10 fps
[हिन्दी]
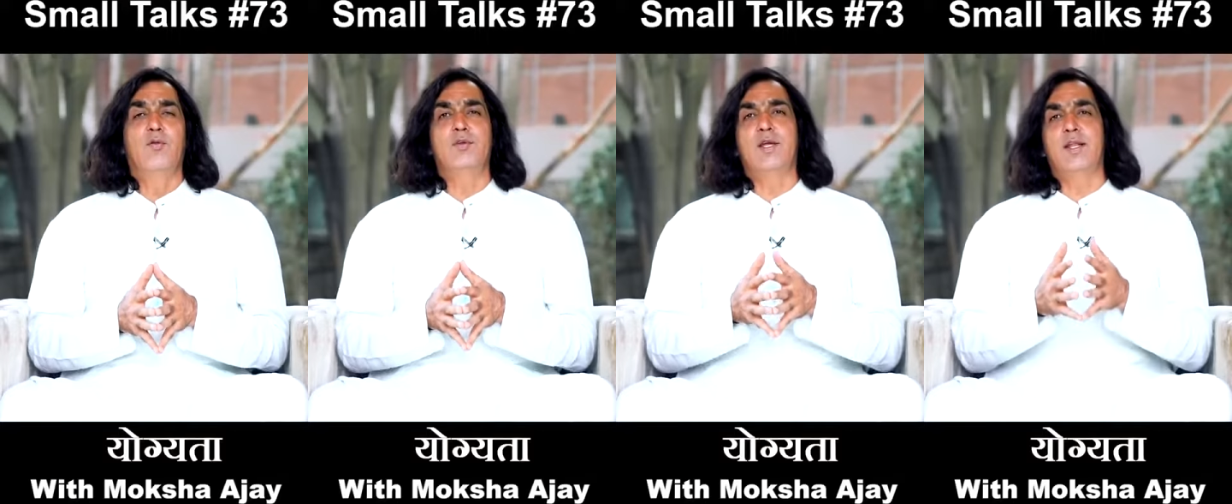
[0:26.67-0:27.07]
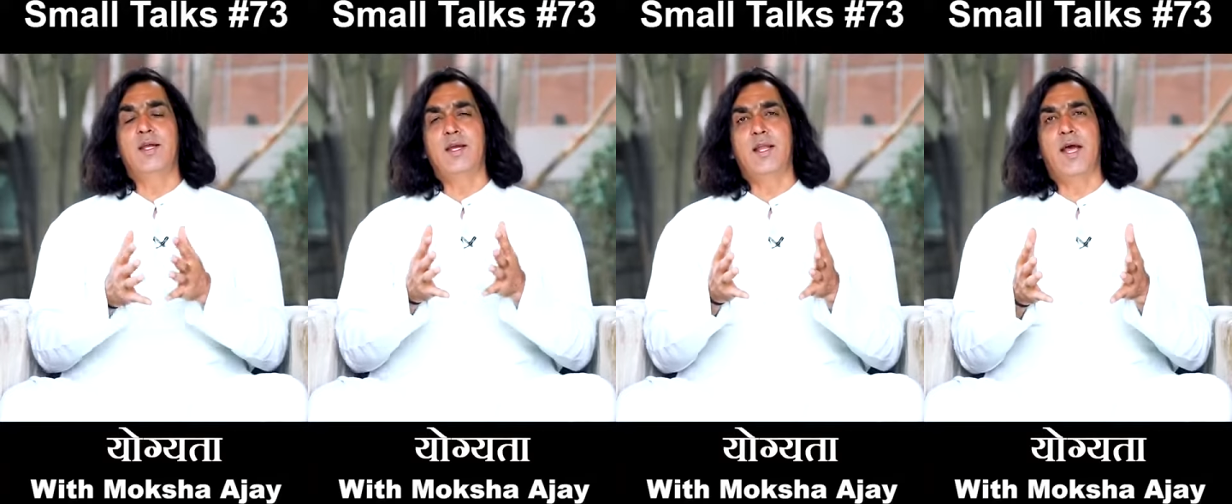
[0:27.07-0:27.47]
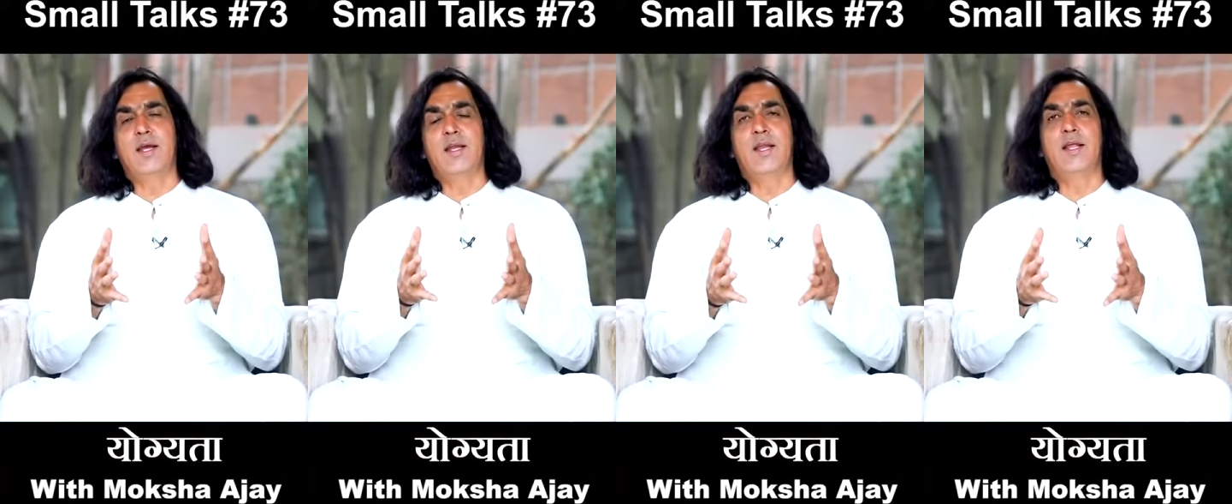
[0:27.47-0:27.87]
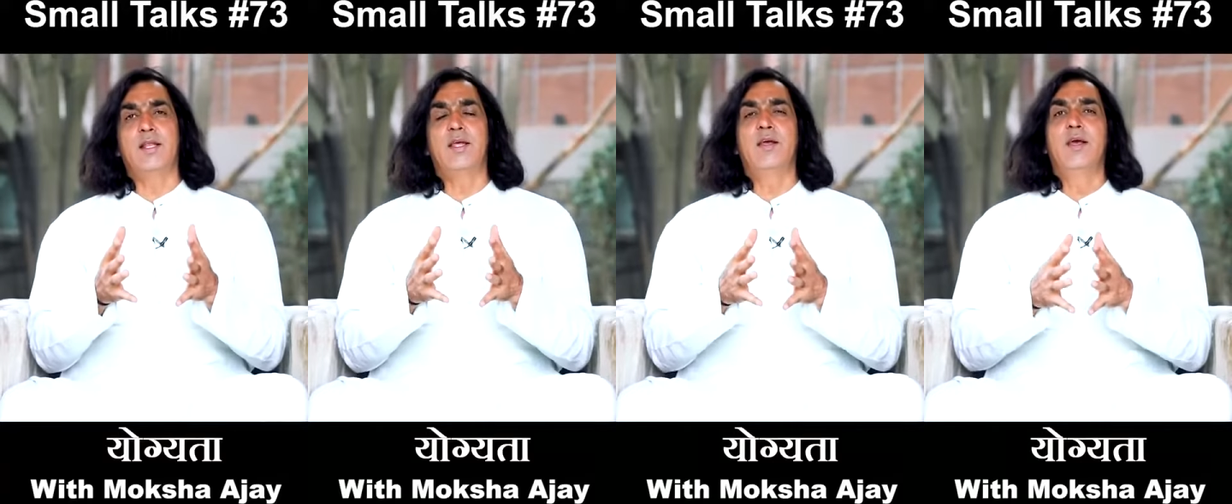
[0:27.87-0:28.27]
वो चलने के लायक नहीं
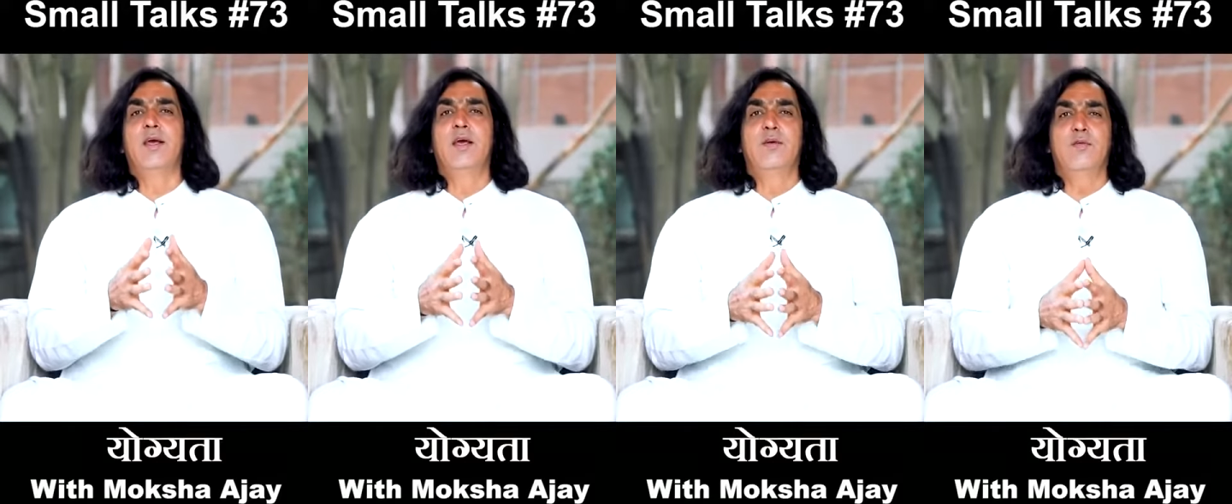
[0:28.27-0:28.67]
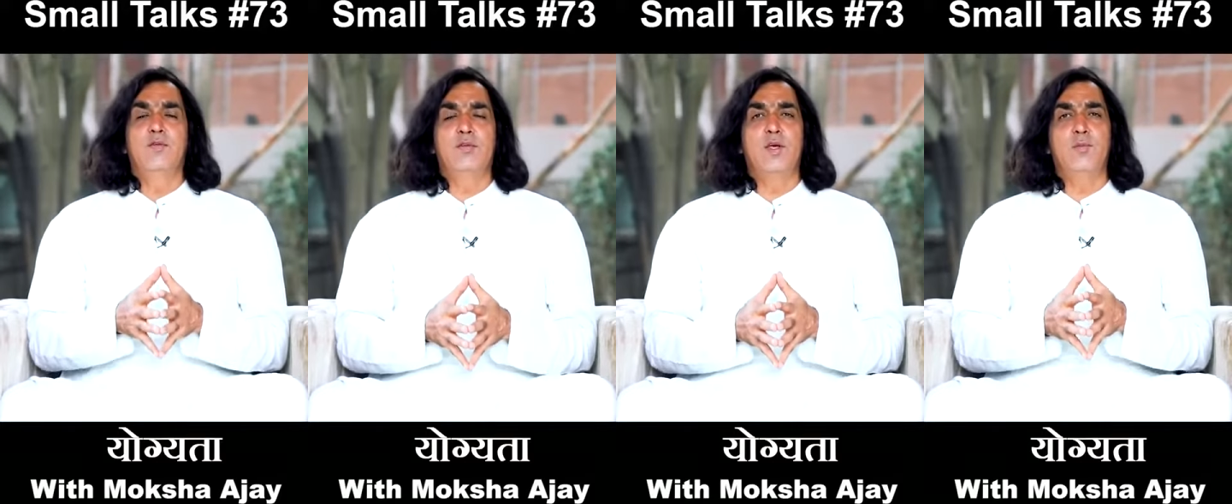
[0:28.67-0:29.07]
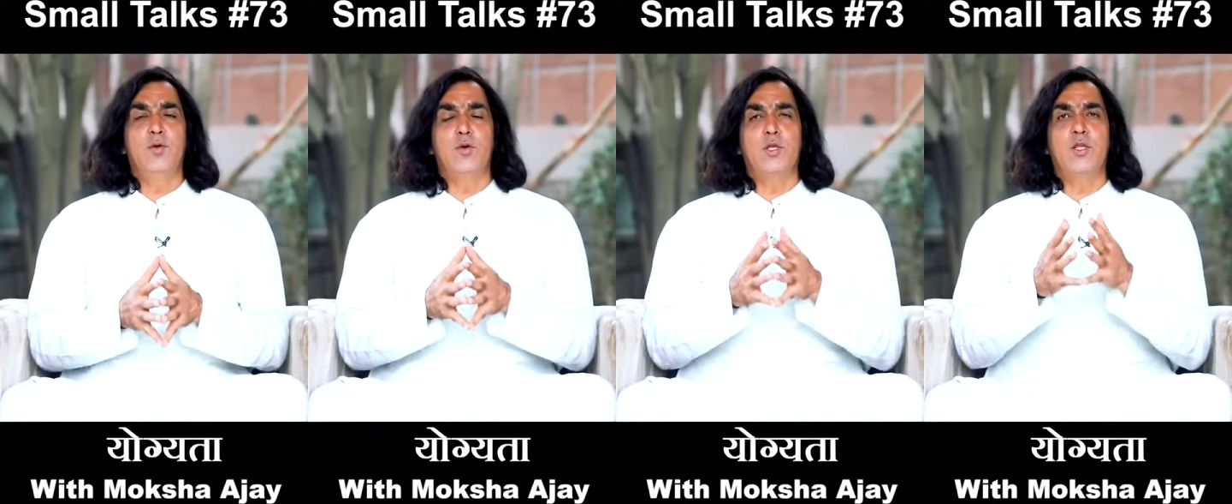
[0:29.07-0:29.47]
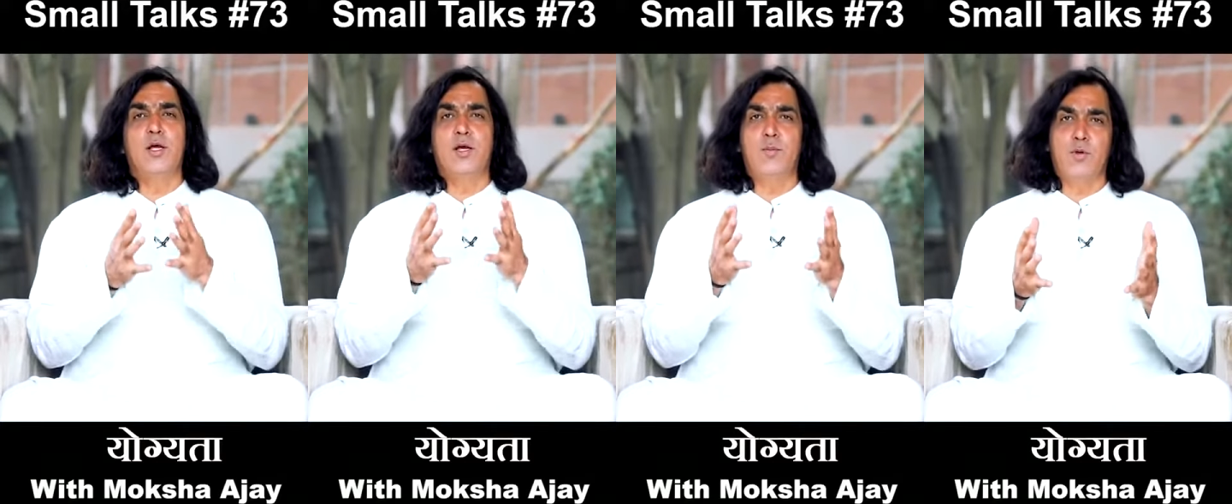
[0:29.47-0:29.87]
रहती उसकी उपयोगिता
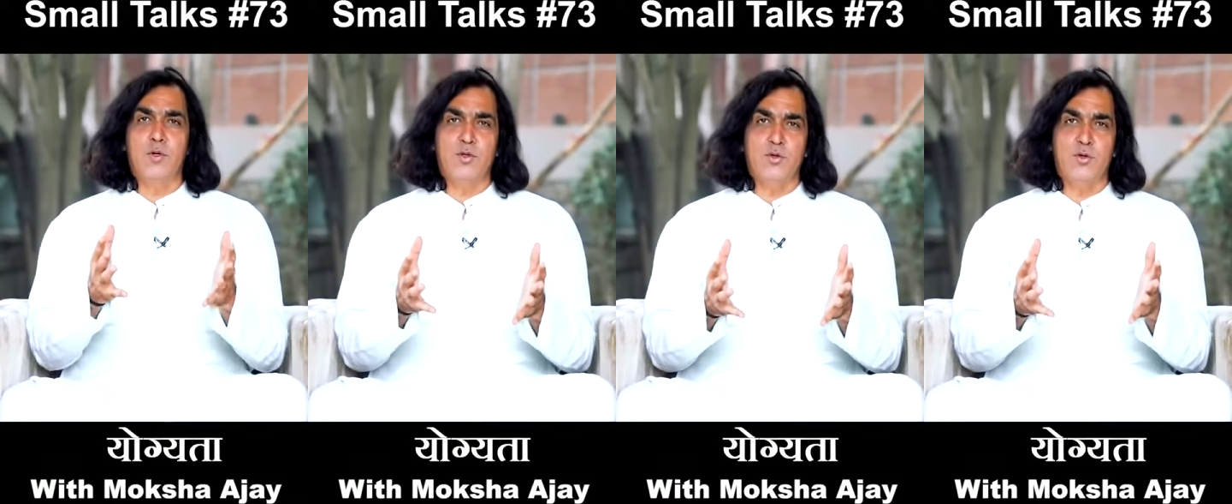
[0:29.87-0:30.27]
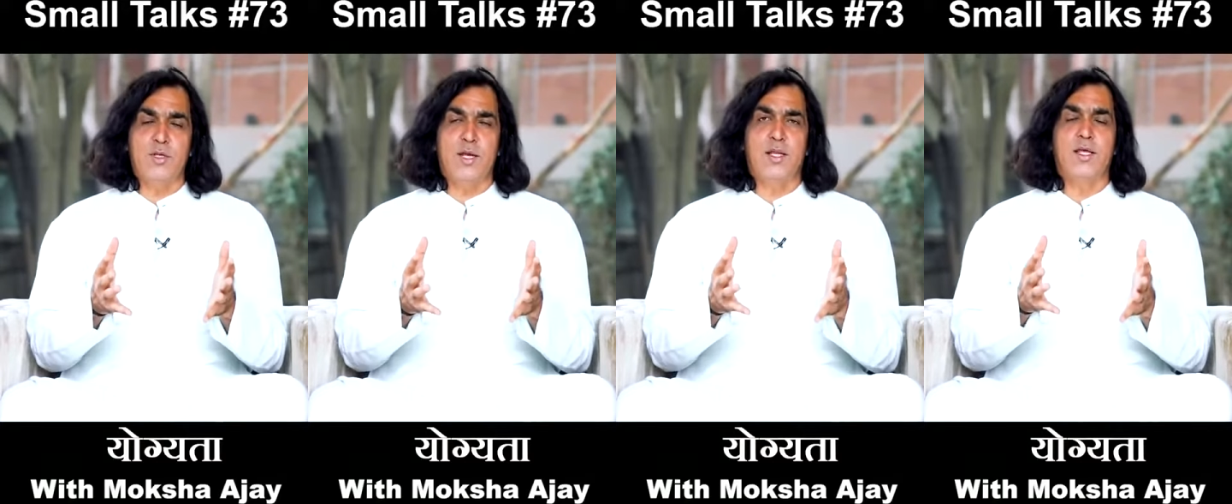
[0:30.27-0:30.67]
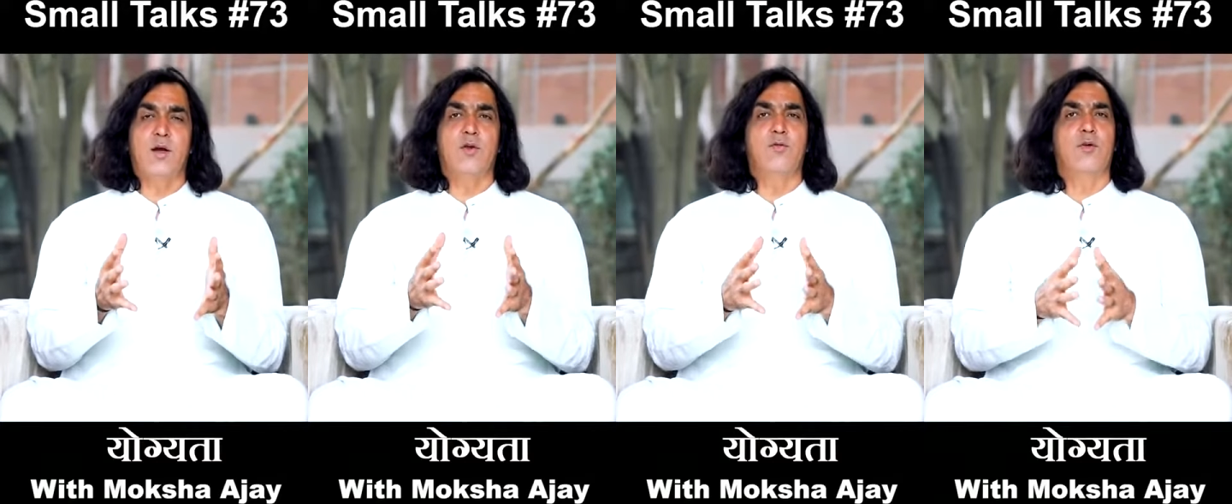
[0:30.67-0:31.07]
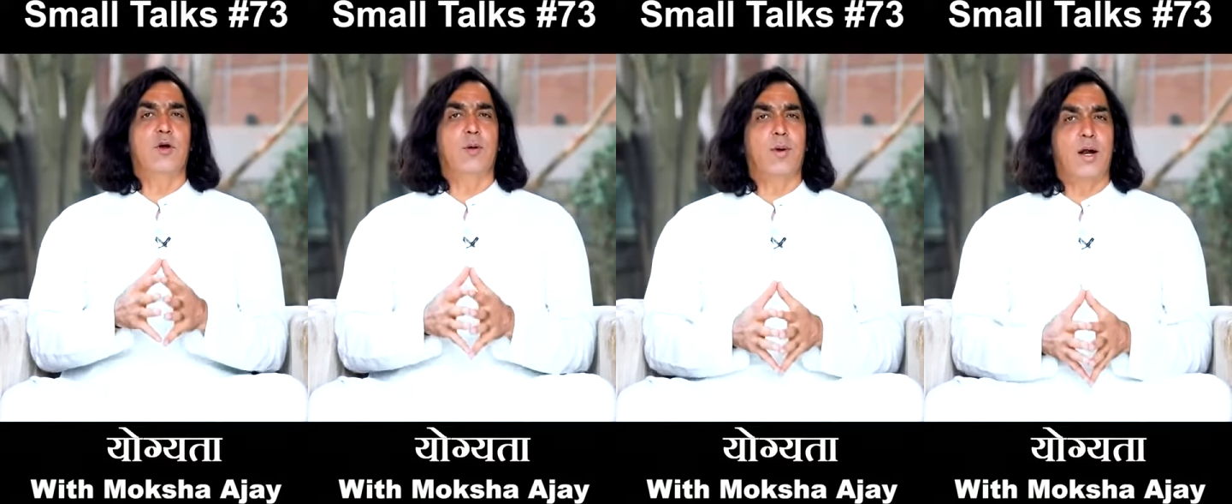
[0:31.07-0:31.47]
कम होनी शुरू हो जाती है और वो
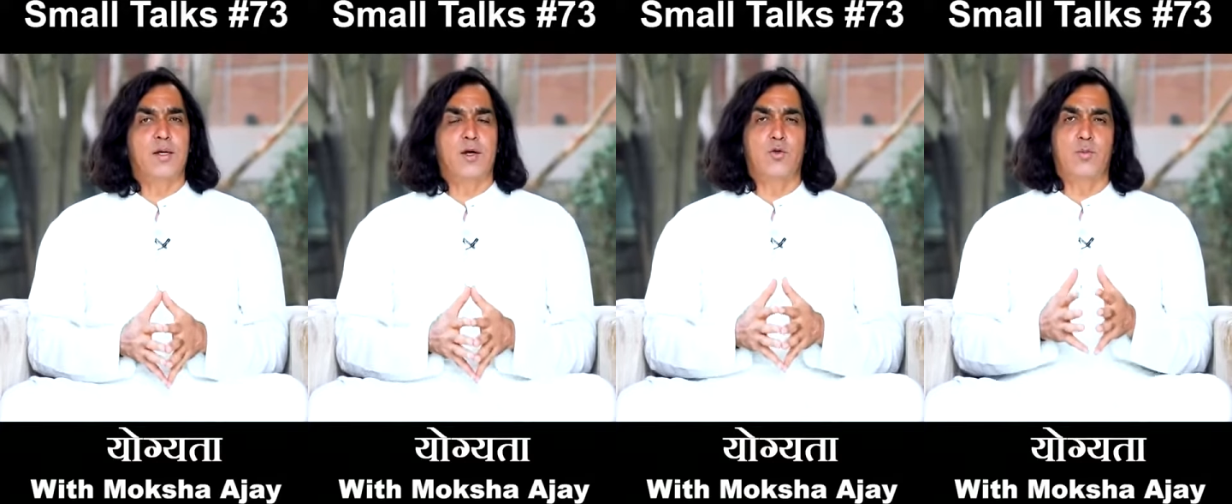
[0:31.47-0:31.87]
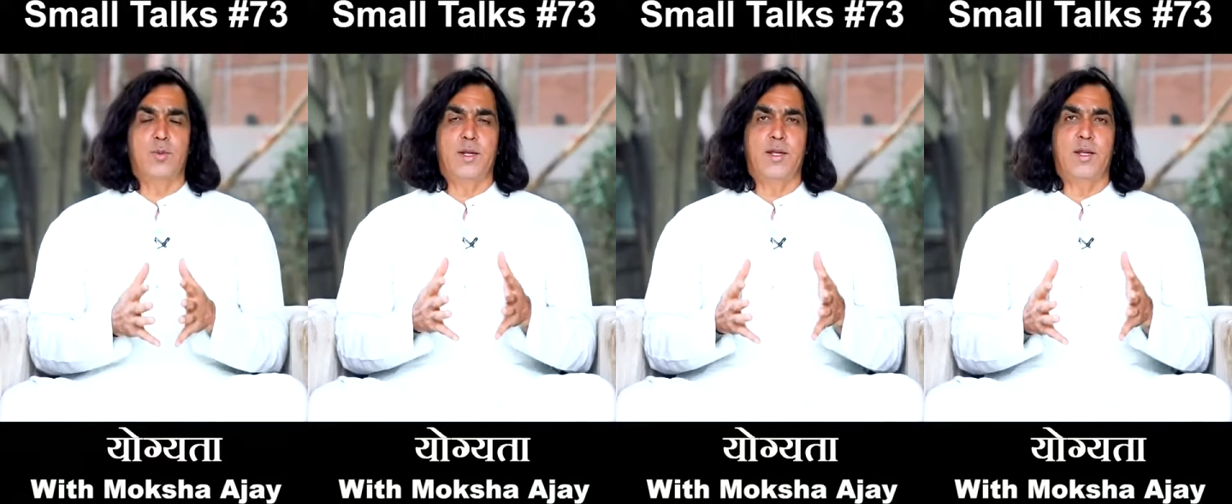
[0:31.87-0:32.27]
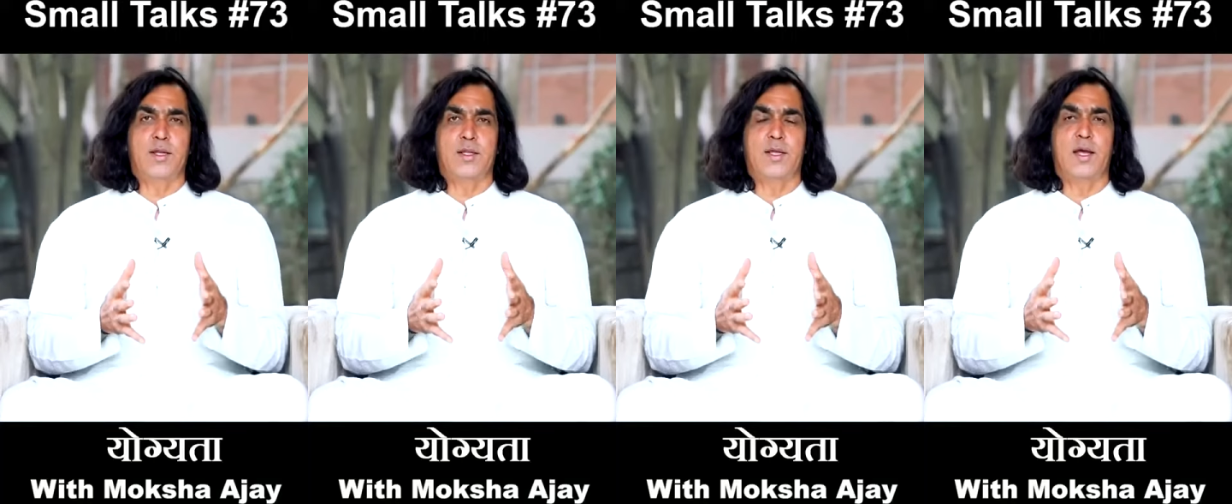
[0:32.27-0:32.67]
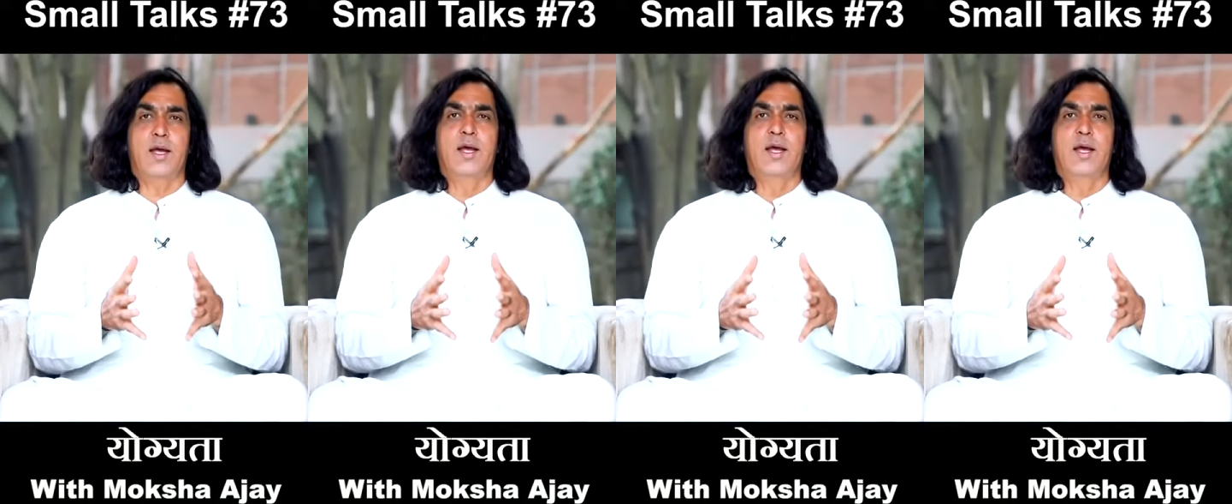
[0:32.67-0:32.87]
कबाड़ का रूप लेने लगती है